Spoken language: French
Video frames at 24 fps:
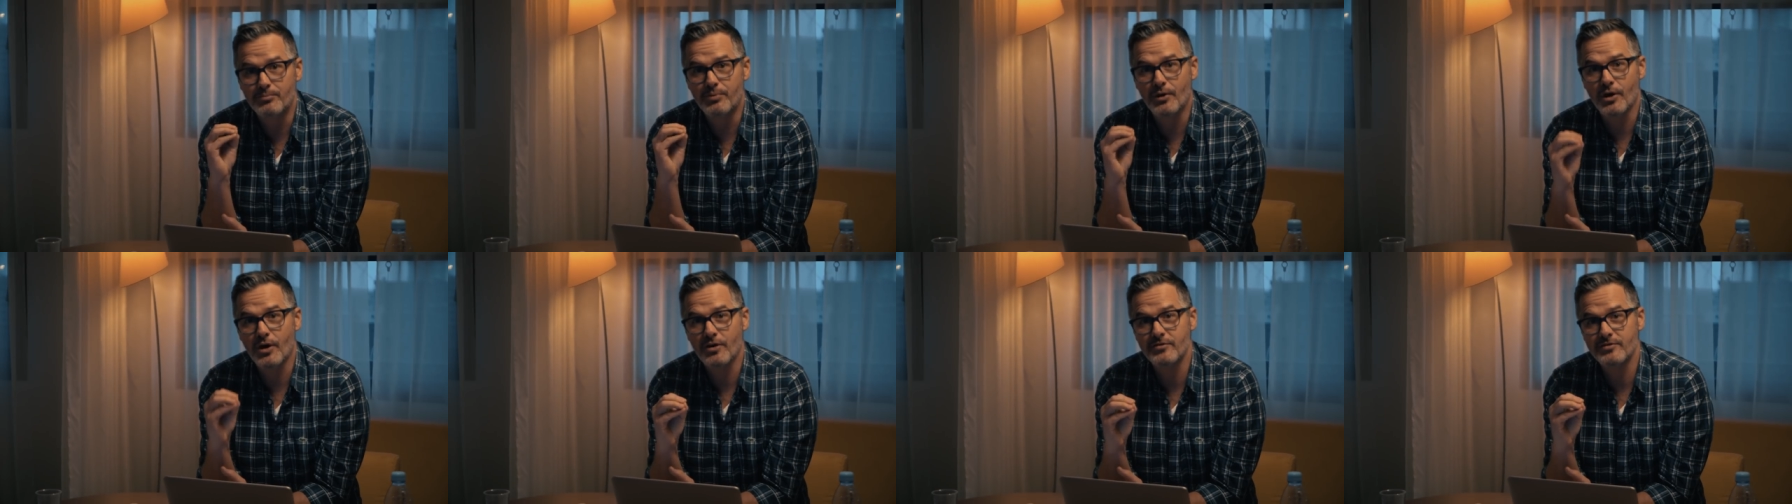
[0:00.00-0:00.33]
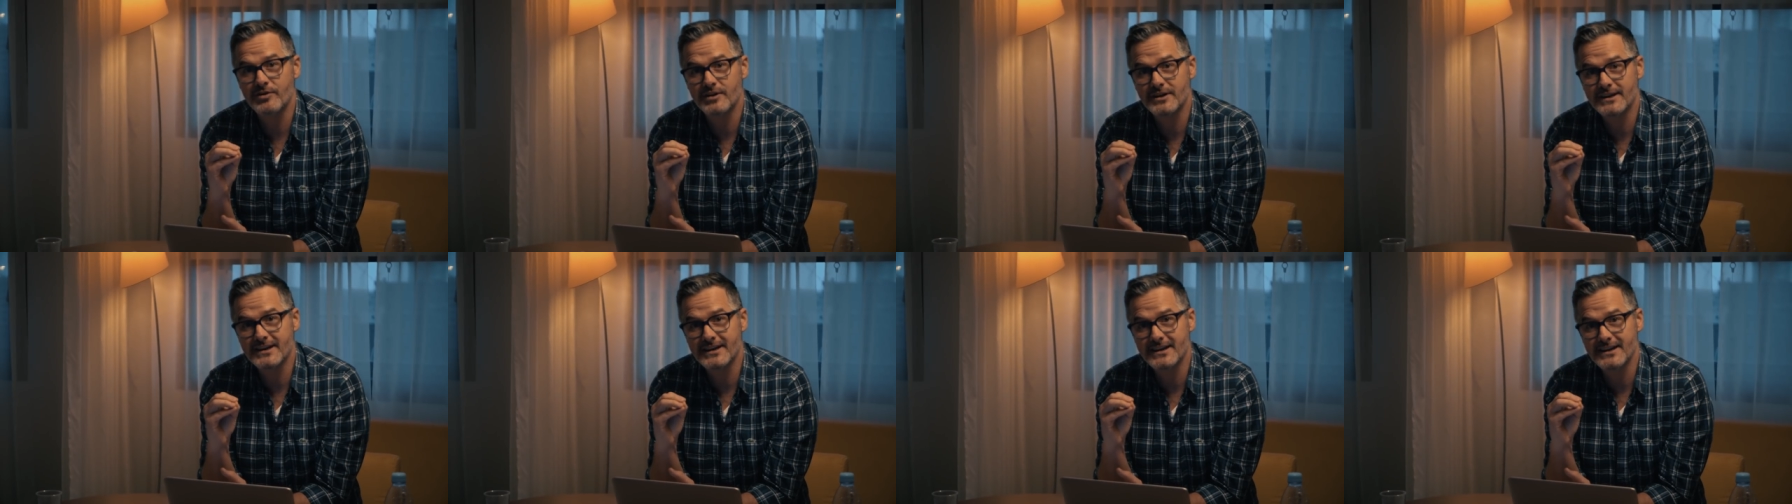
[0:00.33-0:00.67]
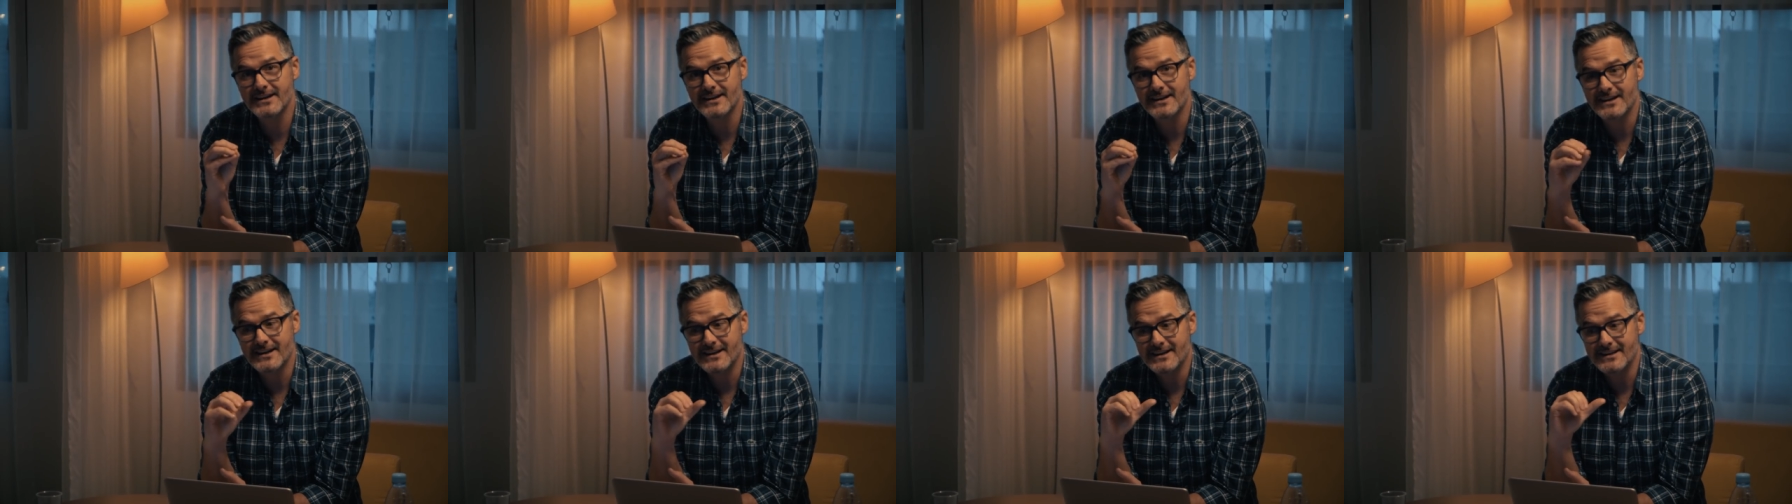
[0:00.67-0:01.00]

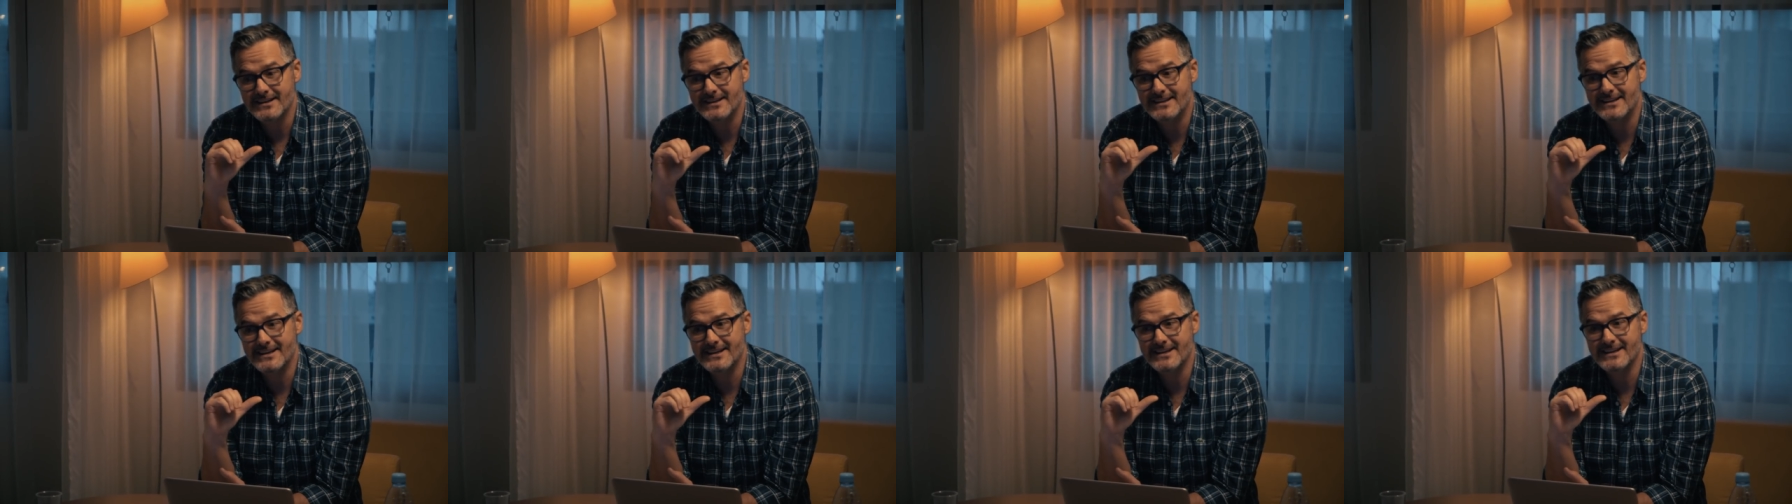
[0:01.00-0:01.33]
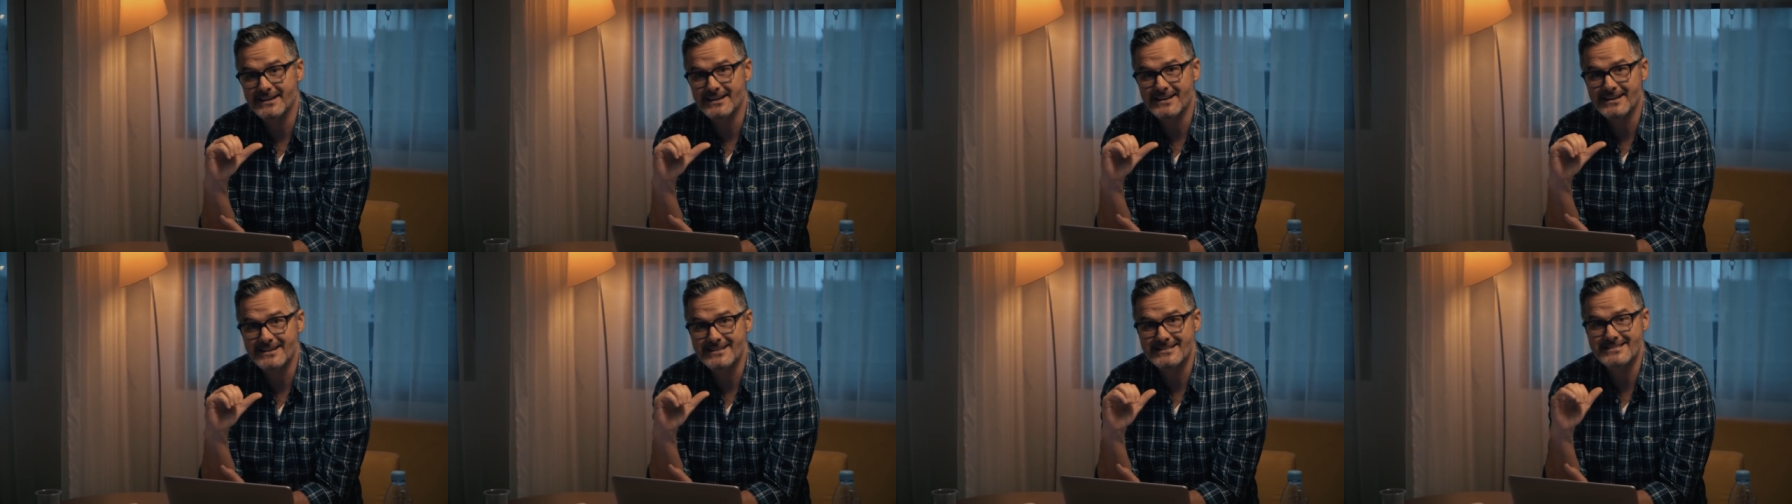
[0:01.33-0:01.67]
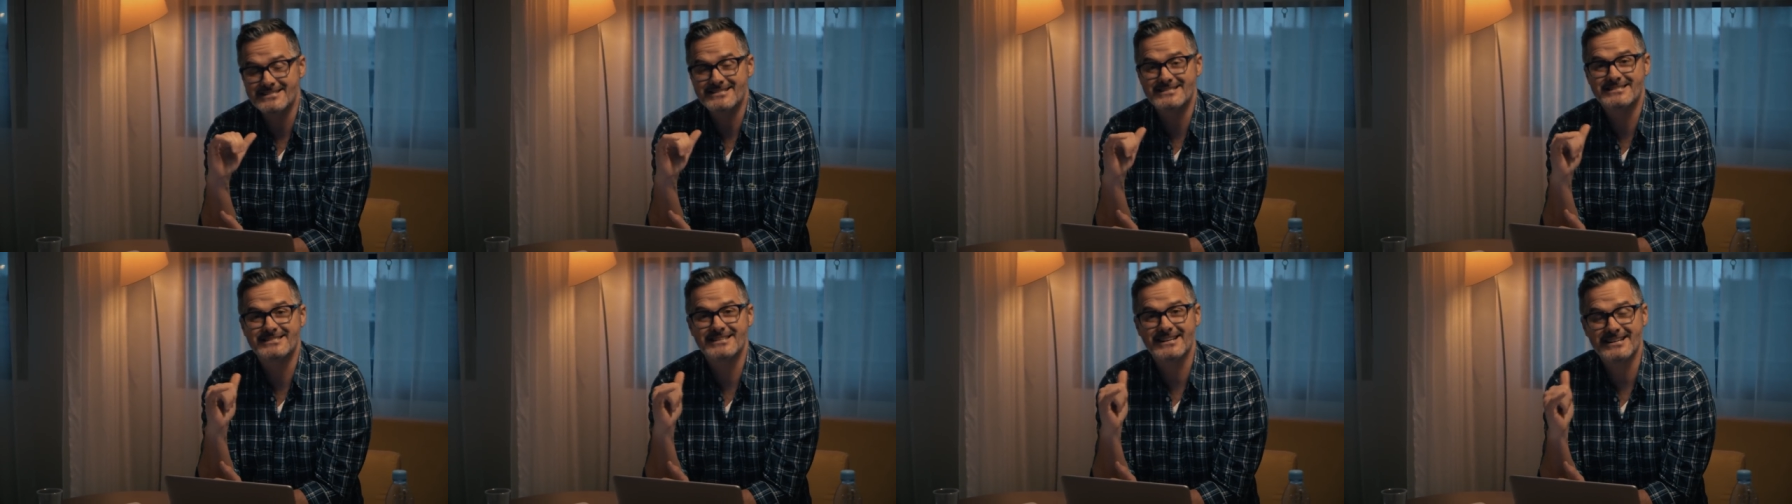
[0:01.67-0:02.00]
provoquer des
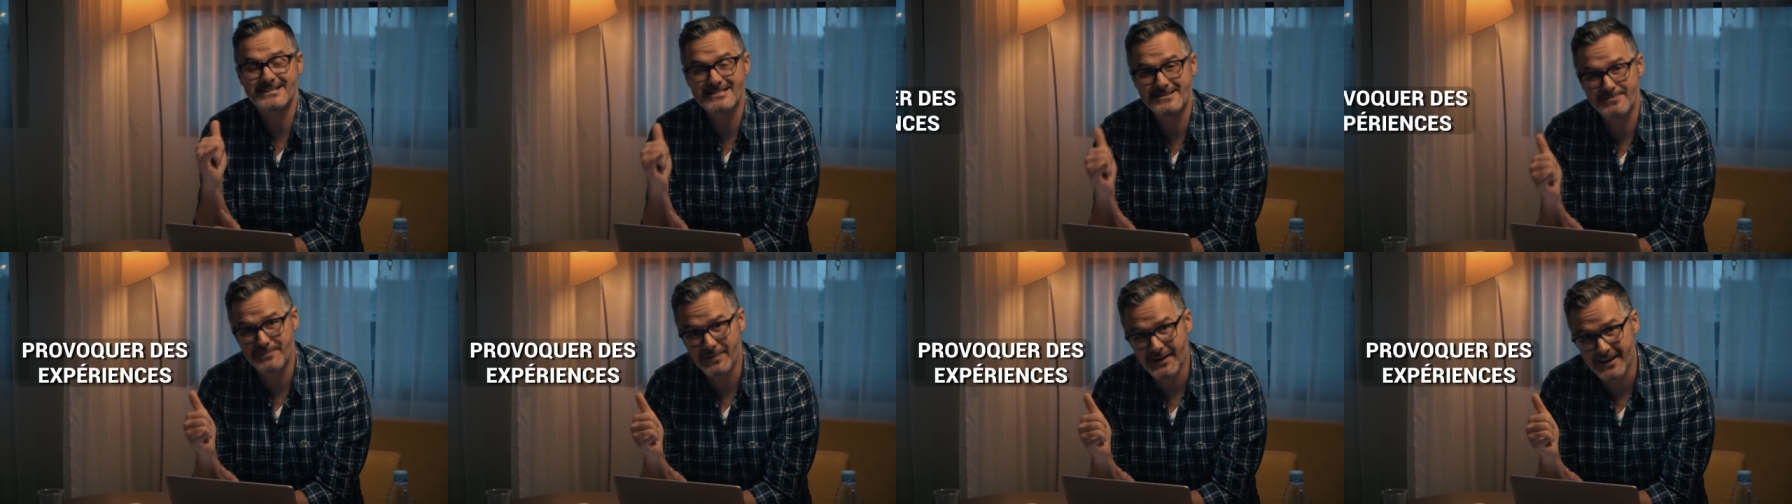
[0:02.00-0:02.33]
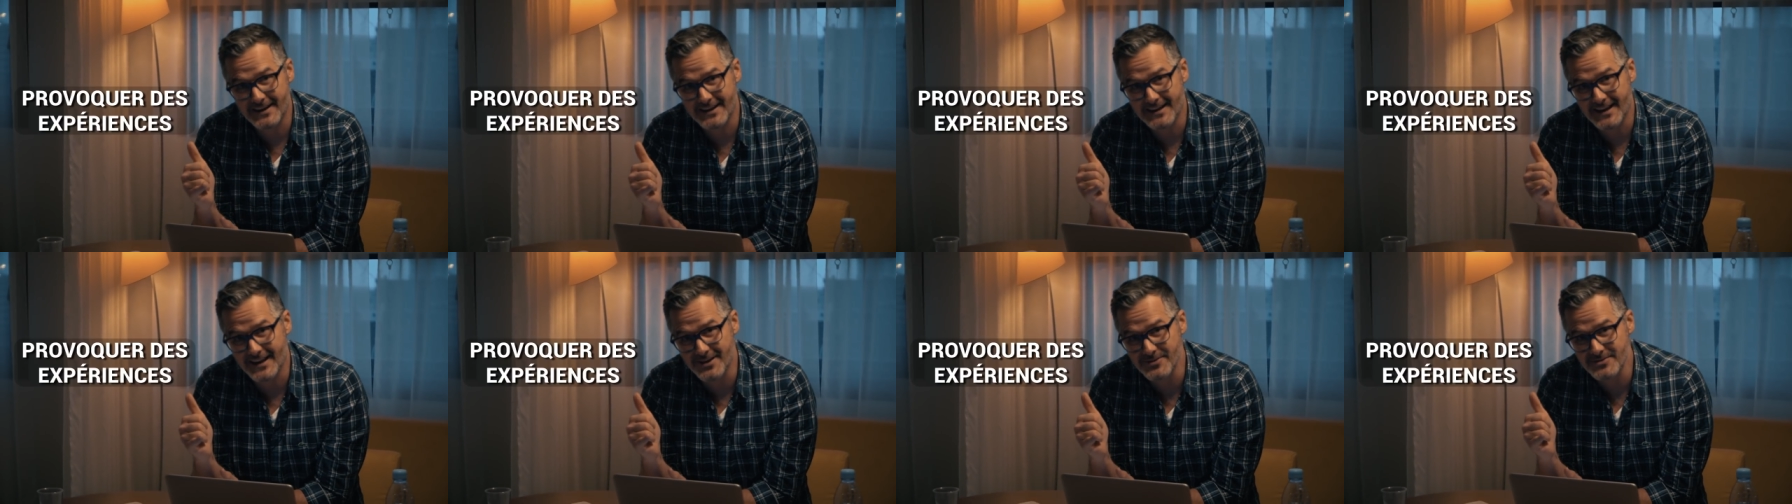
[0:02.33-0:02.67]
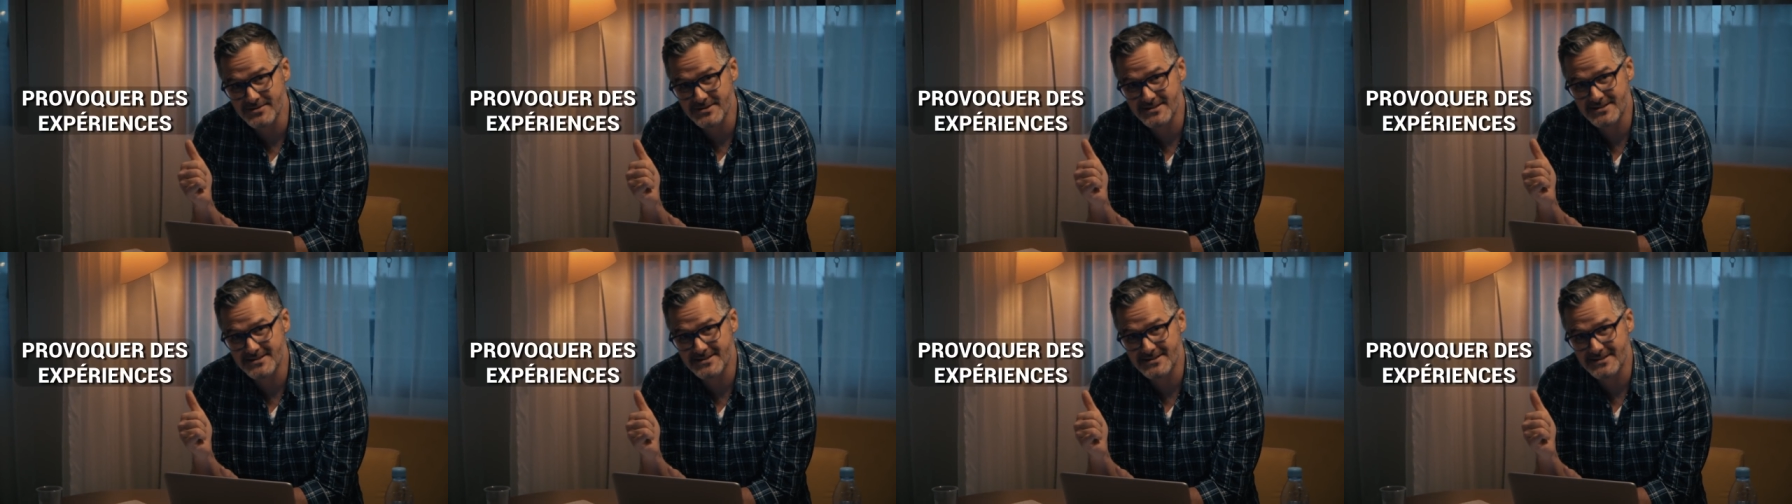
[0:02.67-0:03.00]

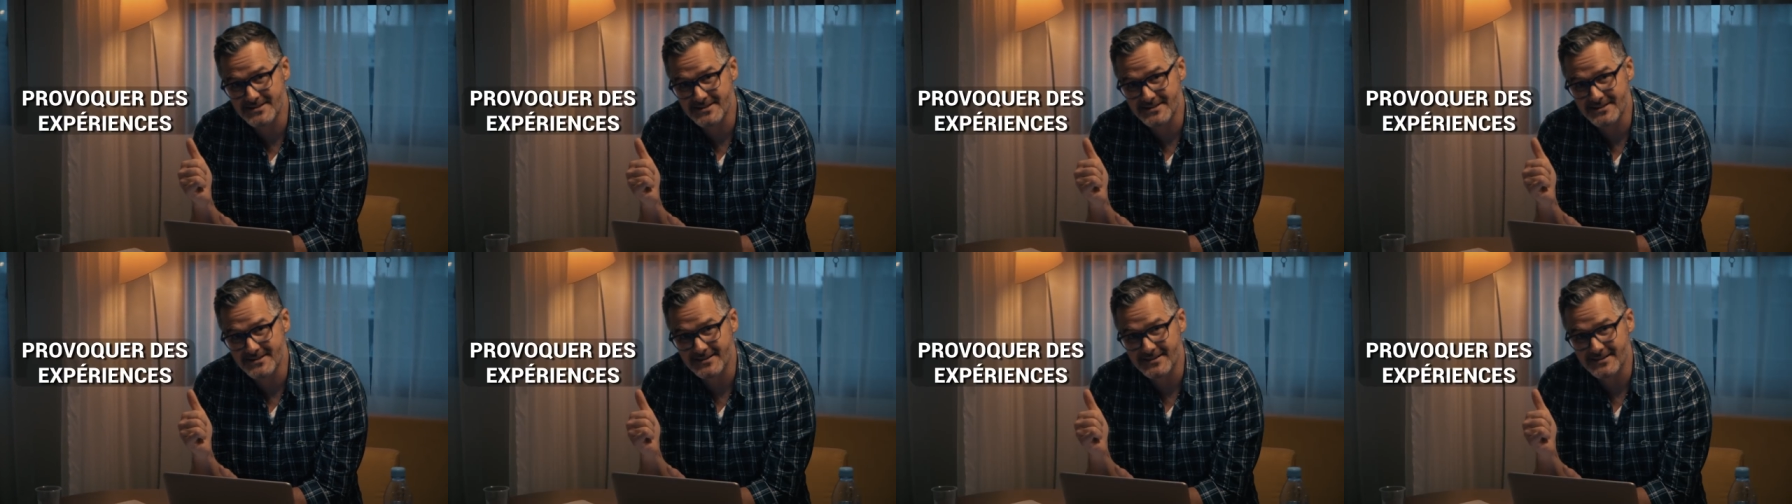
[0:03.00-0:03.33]
expériences